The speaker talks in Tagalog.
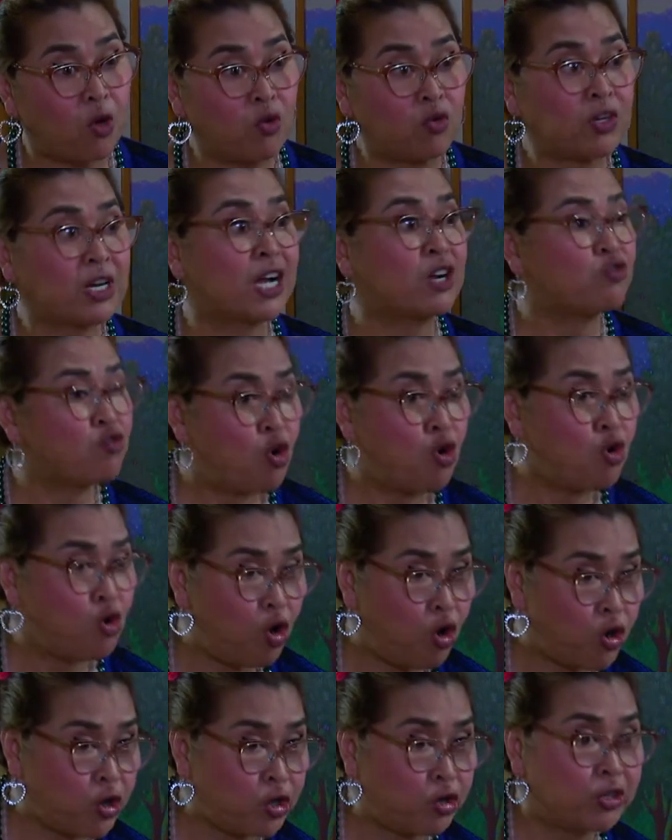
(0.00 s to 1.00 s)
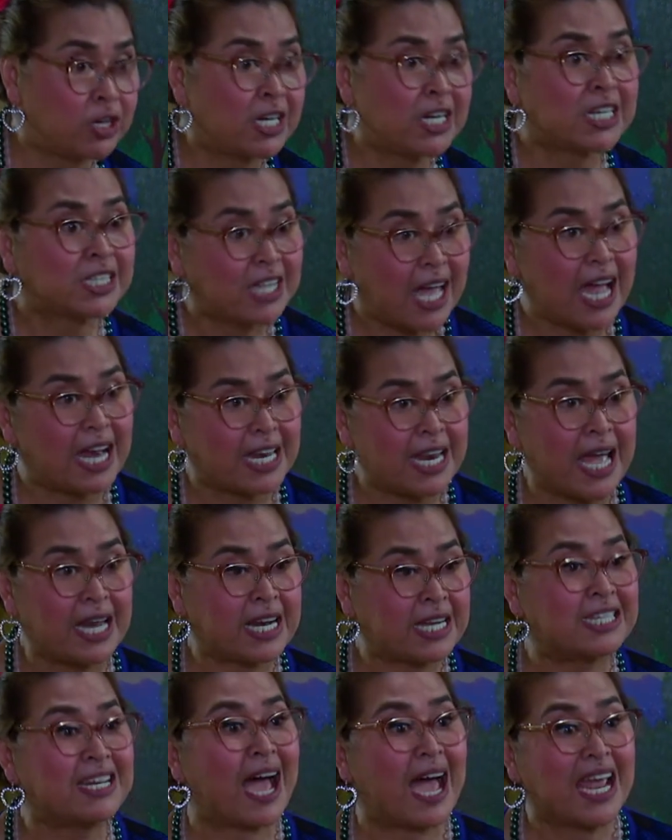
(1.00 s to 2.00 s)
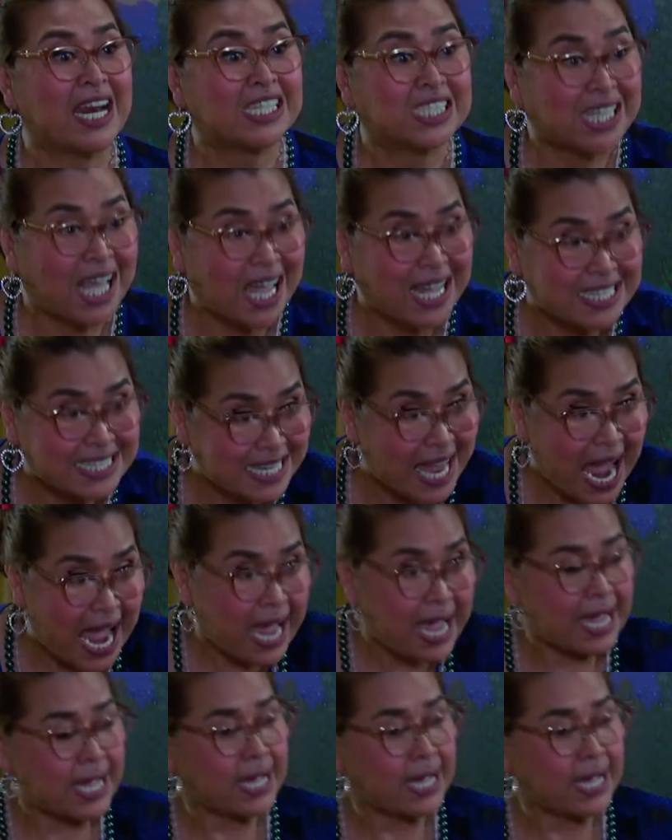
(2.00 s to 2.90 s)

akong nanggugoyo ni Natalia nang dahil sa kanya?